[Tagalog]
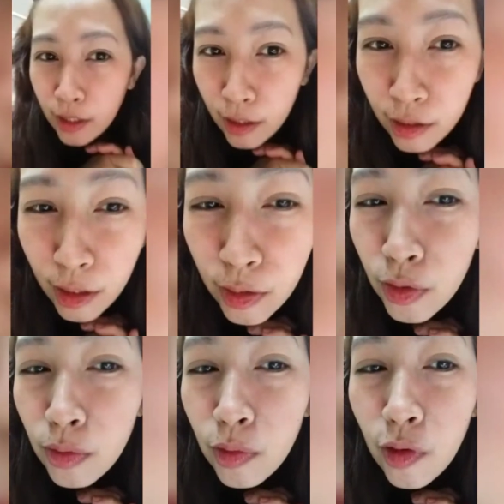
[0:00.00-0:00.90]
kong ipakita sa
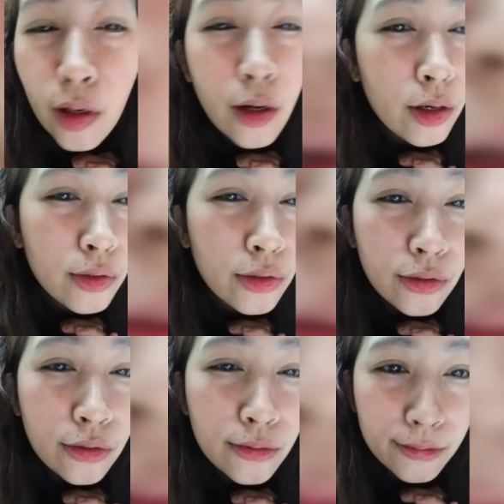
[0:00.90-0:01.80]
inyo yung mukha
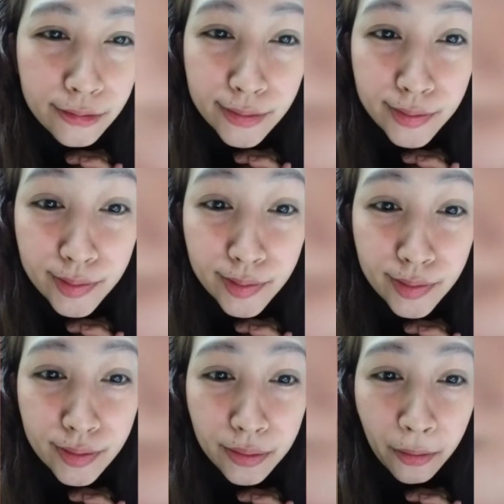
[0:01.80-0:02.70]
ko.
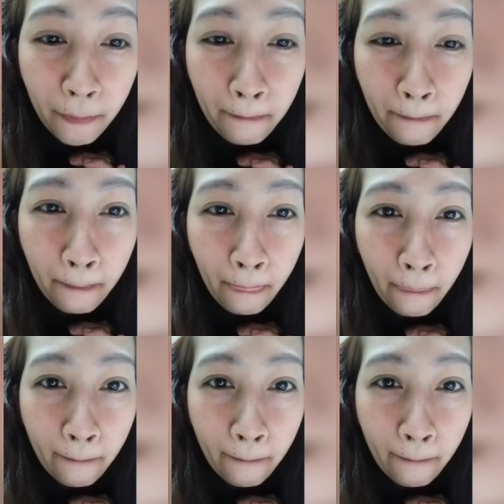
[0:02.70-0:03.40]
Mm.